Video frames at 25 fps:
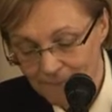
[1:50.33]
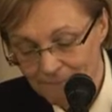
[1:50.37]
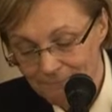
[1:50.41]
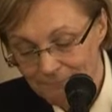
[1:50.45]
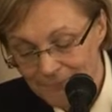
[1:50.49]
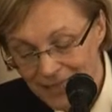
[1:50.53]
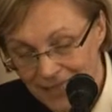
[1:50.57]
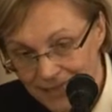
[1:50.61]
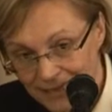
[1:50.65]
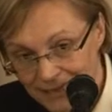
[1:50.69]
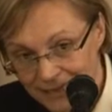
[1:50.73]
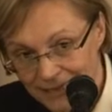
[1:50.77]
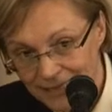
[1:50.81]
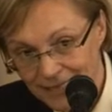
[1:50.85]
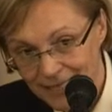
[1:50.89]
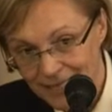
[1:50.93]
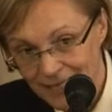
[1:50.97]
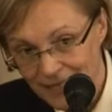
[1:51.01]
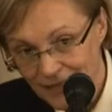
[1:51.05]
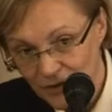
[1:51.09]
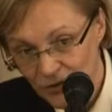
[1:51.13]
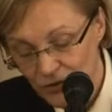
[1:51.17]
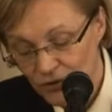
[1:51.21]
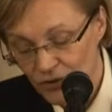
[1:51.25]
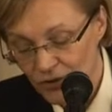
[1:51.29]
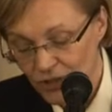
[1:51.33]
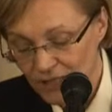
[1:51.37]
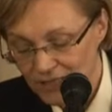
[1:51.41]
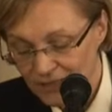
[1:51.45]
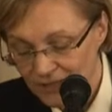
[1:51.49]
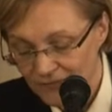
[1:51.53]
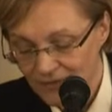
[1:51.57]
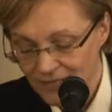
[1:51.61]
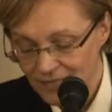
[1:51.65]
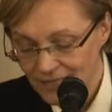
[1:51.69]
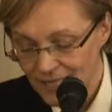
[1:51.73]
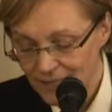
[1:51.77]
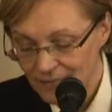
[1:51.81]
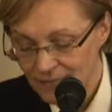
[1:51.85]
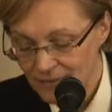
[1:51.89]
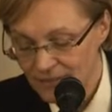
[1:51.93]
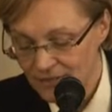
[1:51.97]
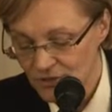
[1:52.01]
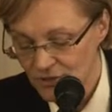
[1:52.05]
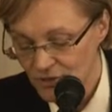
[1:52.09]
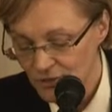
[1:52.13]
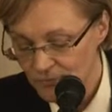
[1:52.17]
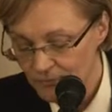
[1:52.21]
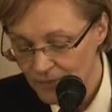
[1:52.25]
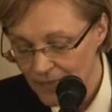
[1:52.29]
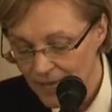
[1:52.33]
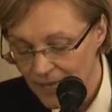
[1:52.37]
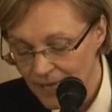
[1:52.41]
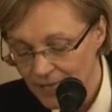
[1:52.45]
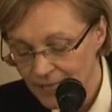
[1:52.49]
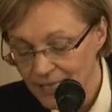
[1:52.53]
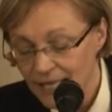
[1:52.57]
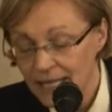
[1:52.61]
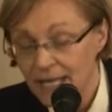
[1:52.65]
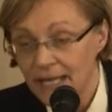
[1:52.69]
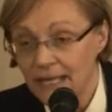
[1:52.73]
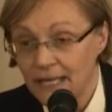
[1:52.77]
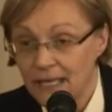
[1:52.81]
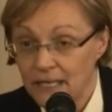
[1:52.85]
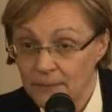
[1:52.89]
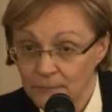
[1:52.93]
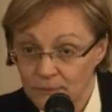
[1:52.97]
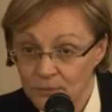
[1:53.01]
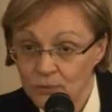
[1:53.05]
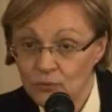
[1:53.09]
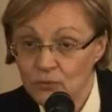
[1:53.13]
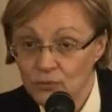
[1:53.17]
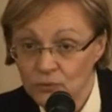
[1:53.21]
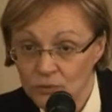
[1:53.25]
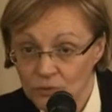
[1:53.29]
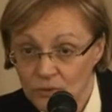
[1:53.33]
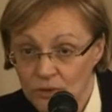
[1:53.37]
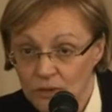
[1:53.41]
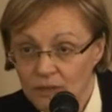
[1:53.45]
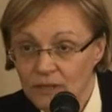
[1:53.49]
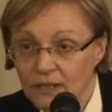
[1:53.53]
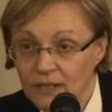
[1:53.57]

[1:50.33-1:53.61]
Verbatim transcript: mentre la loro attività principale e più